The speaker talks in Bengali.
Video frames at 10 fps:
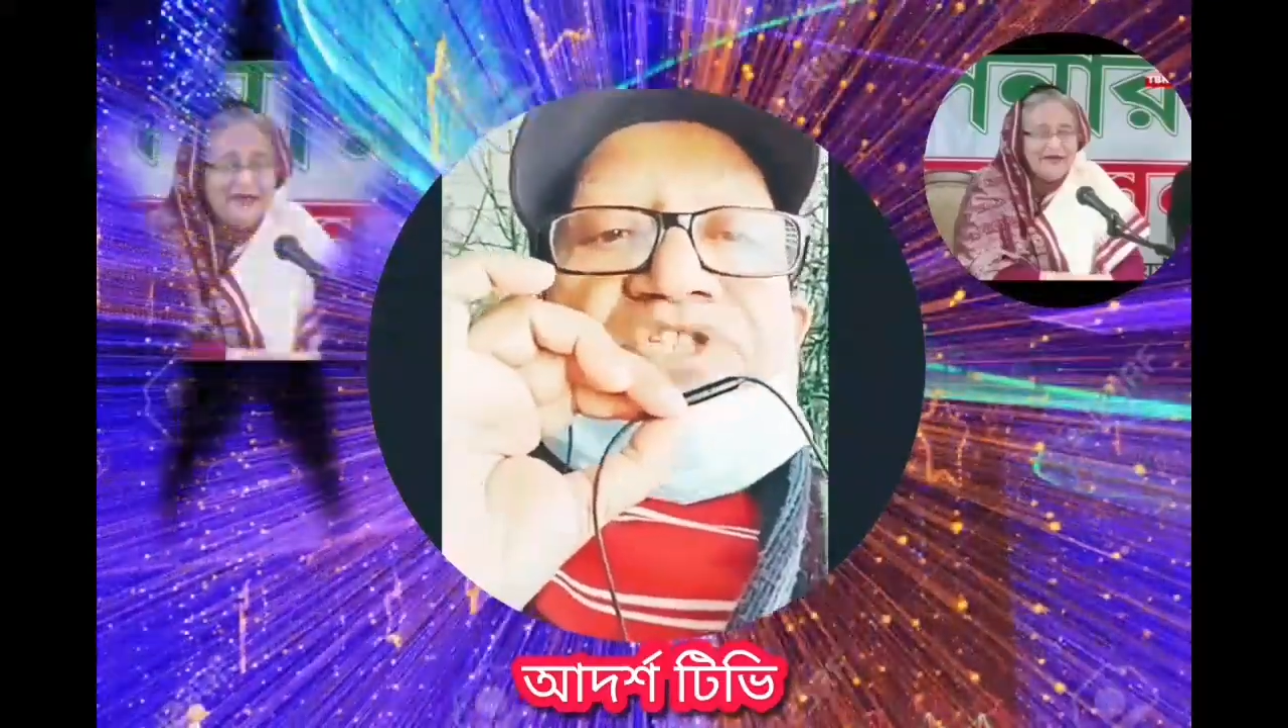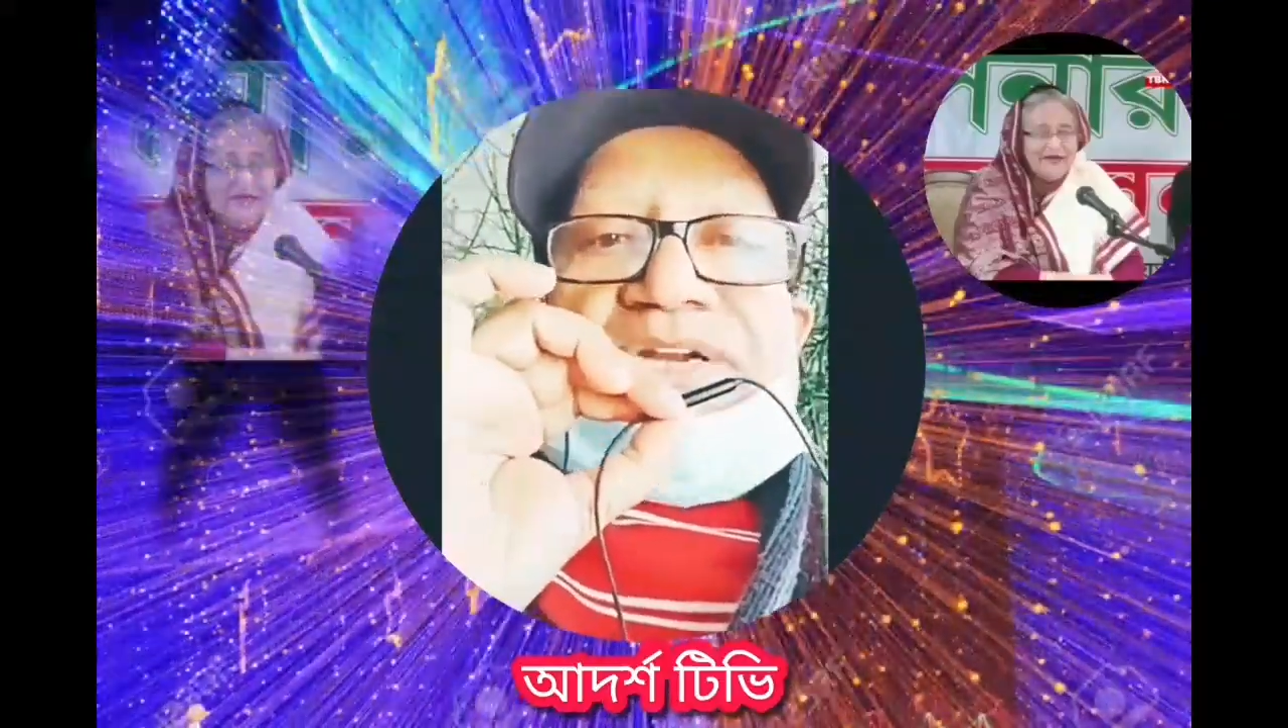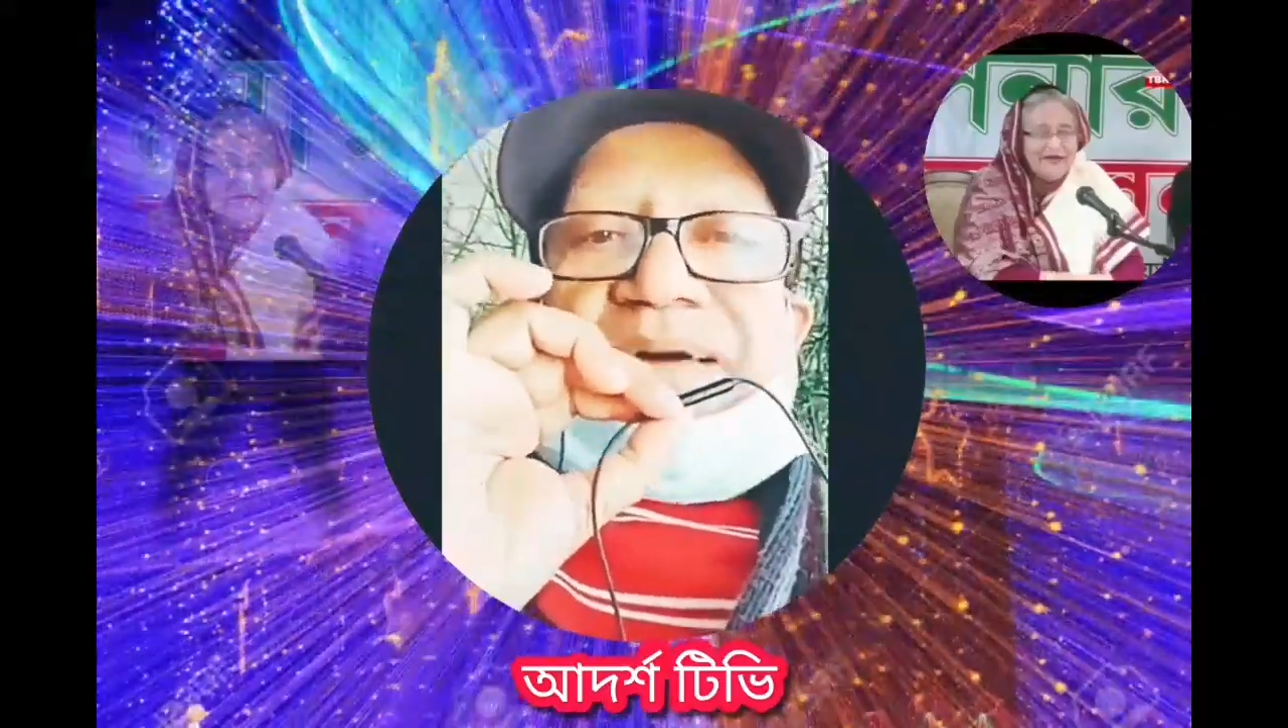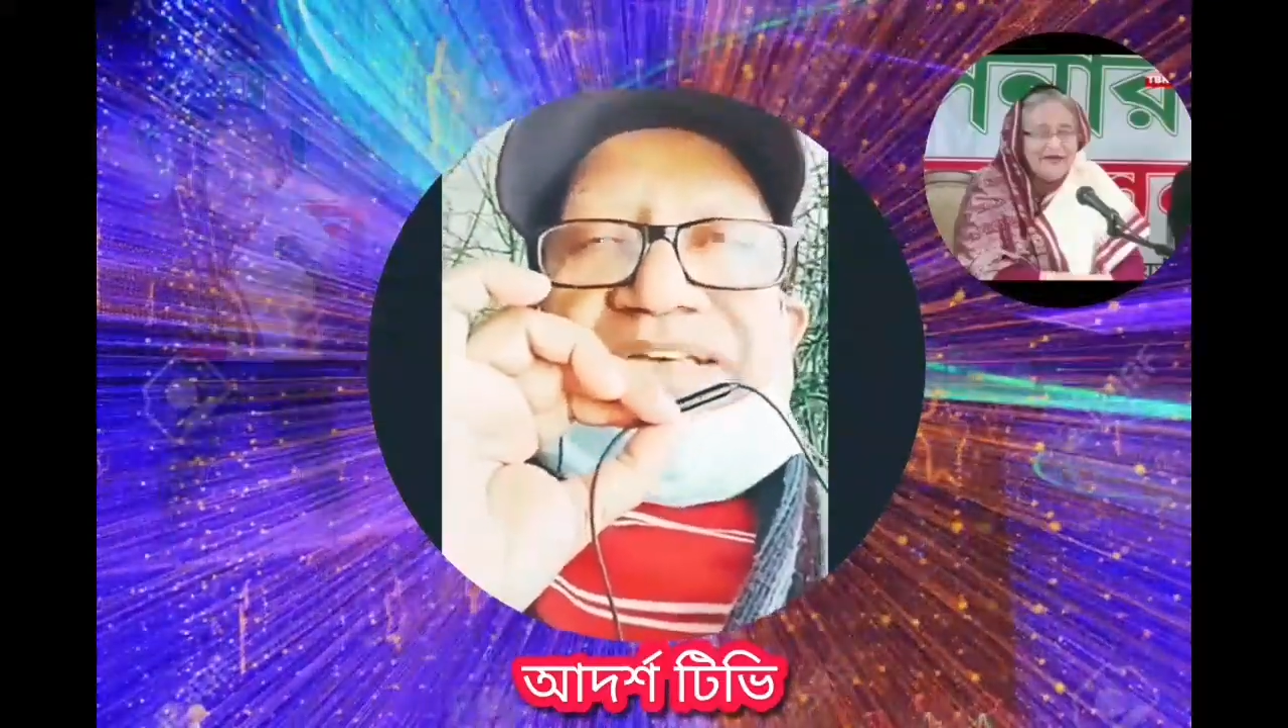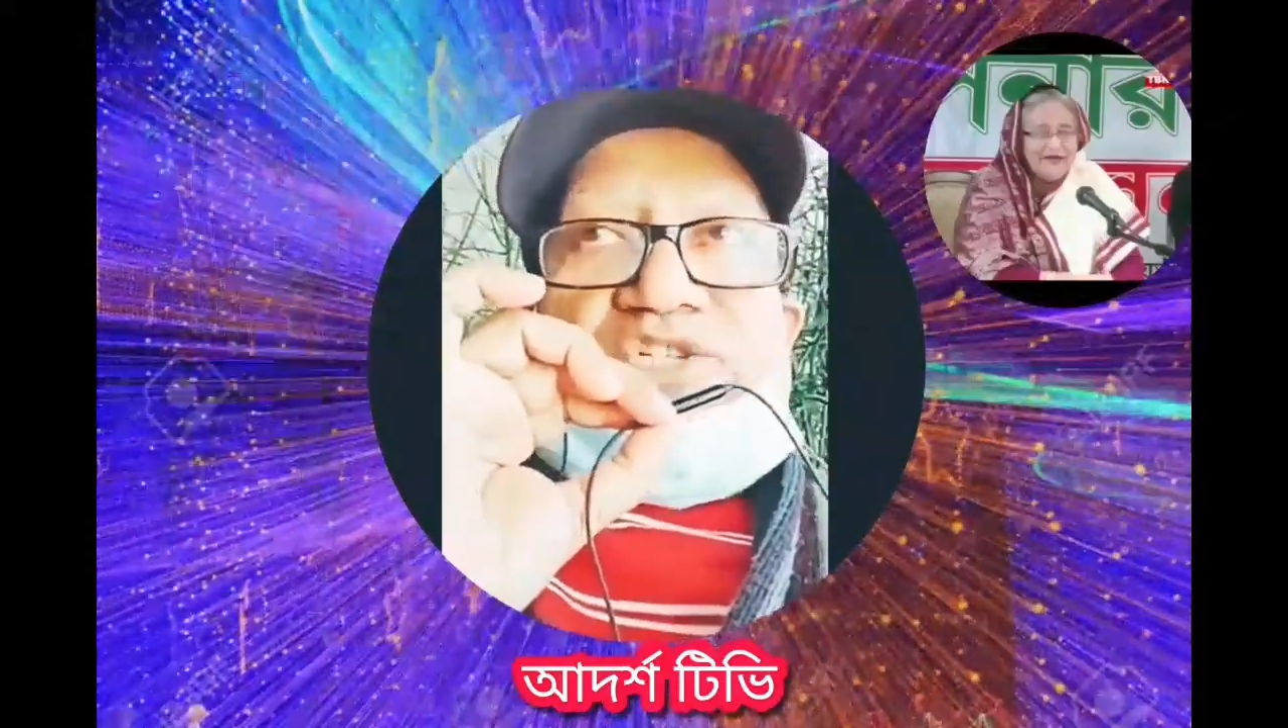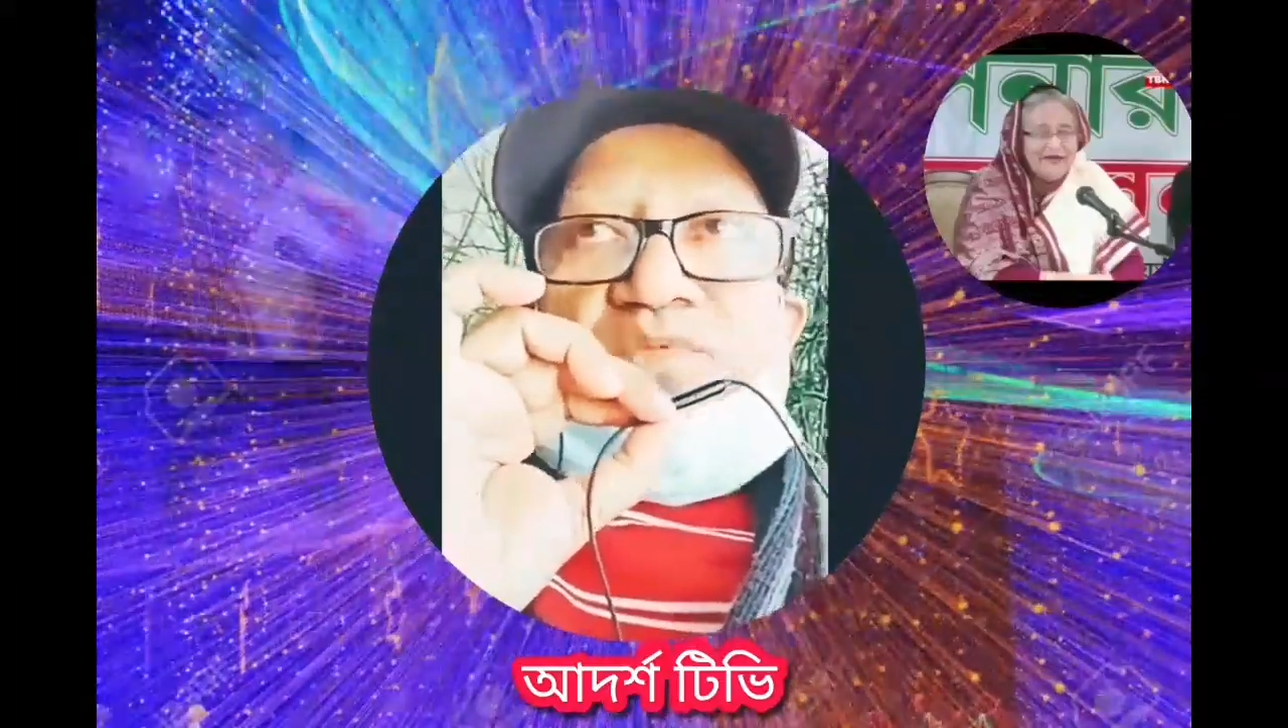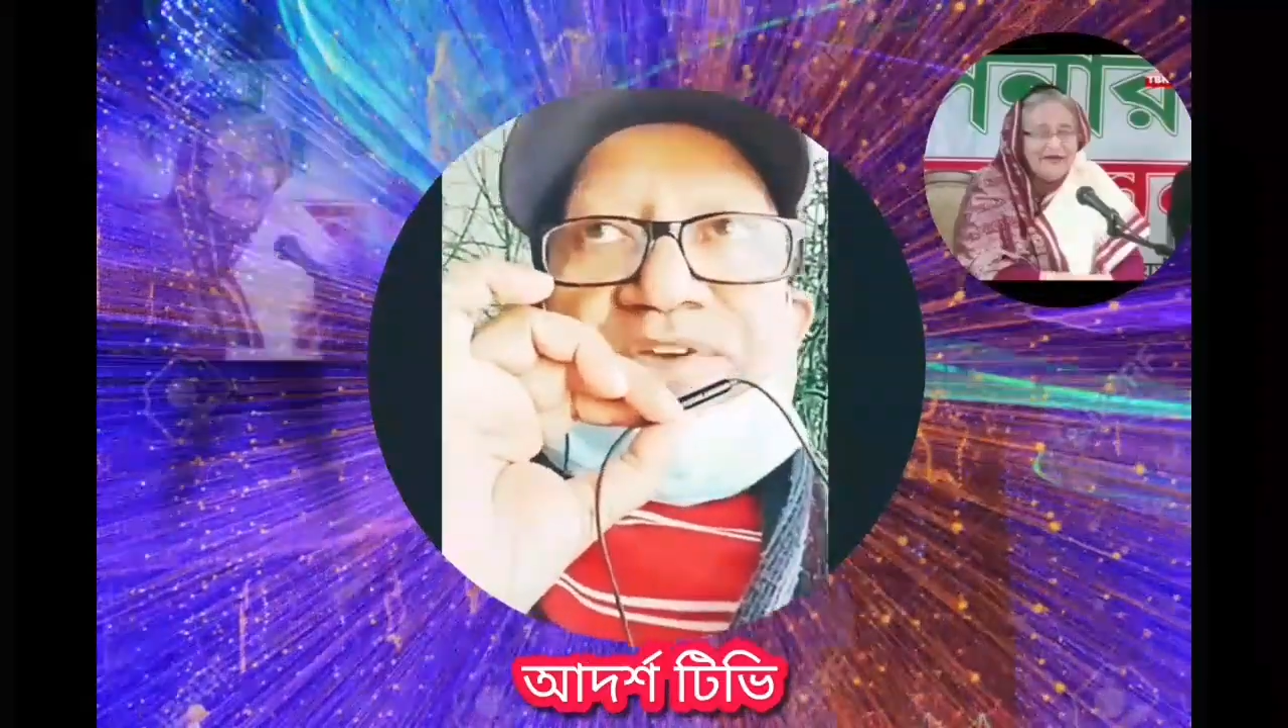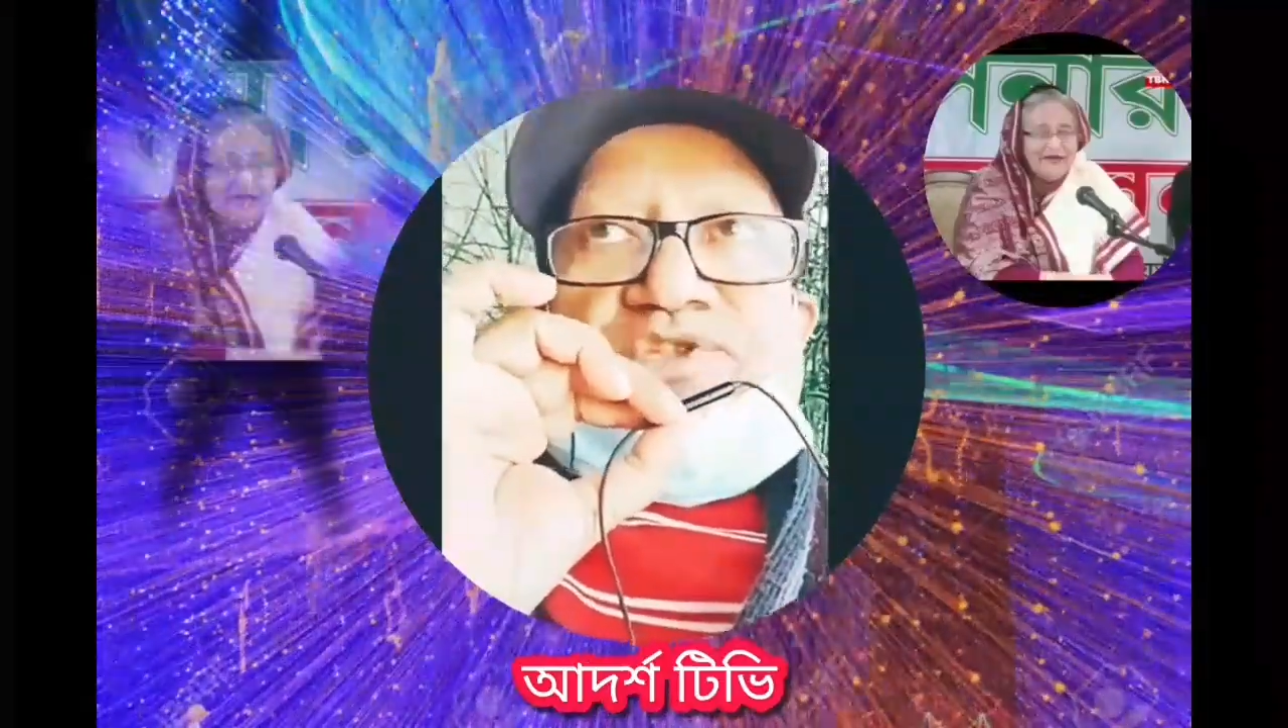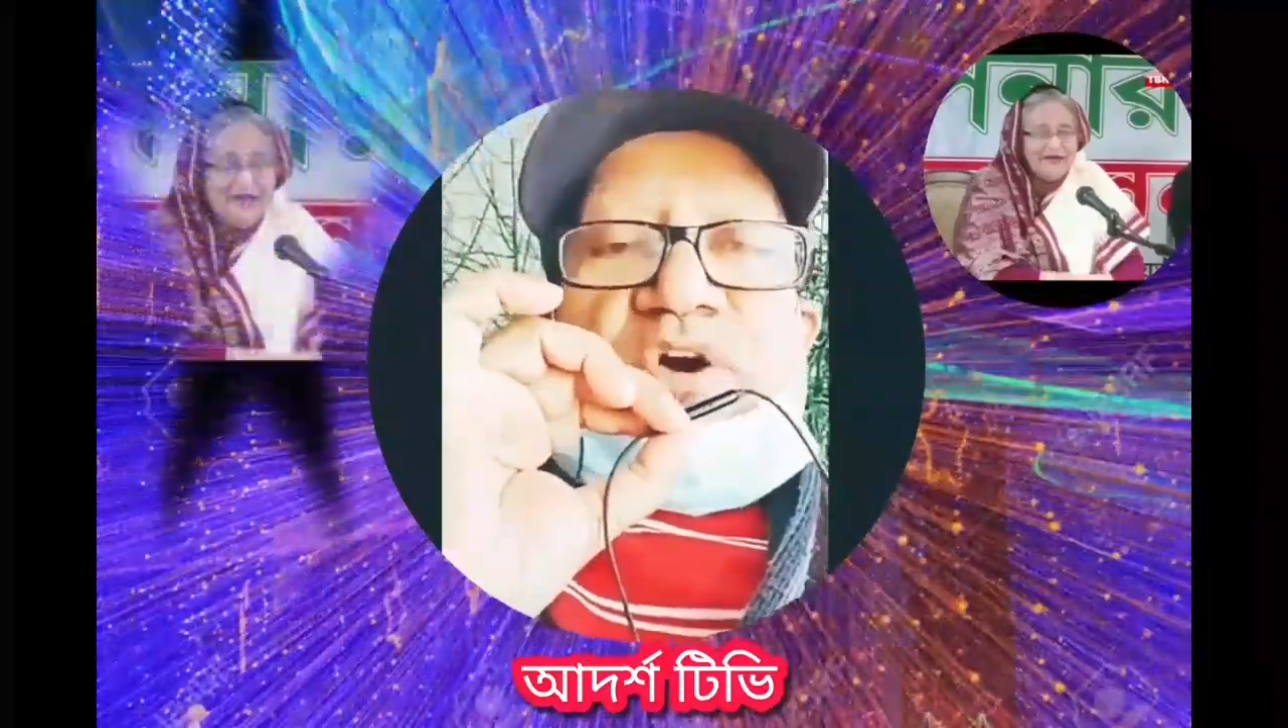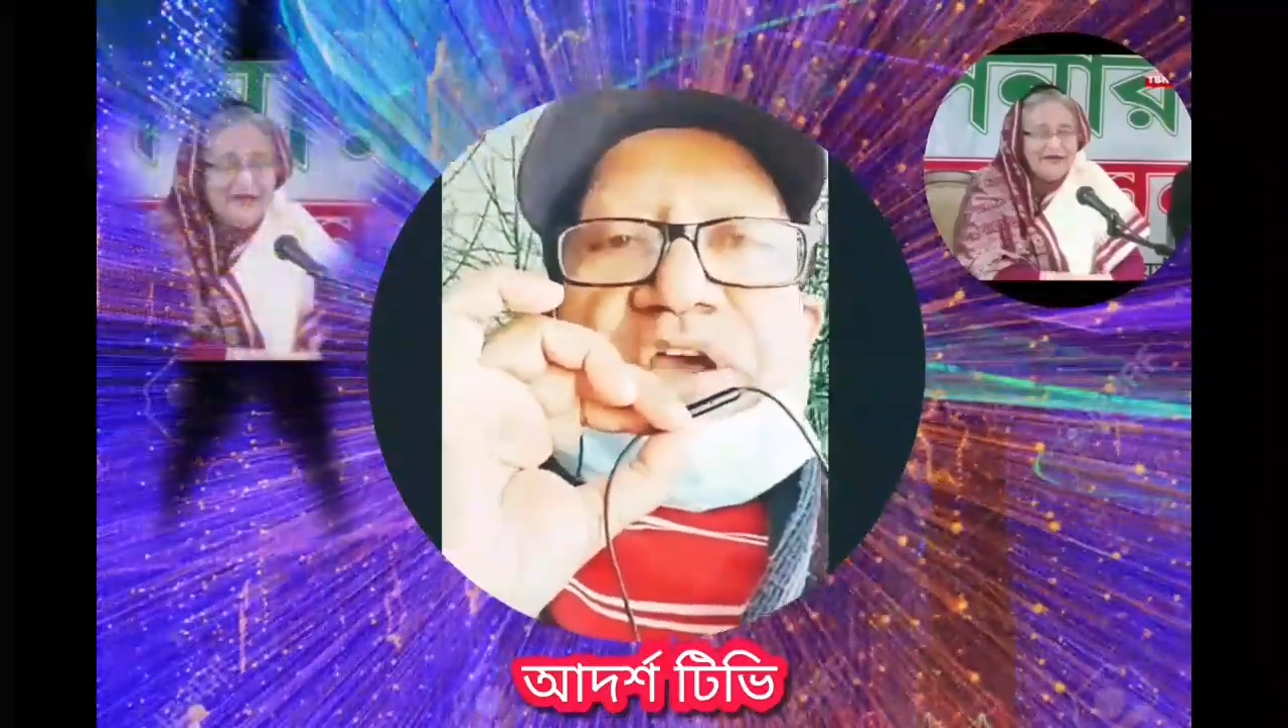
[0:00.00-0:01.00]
সেটা বাস্তবায়িত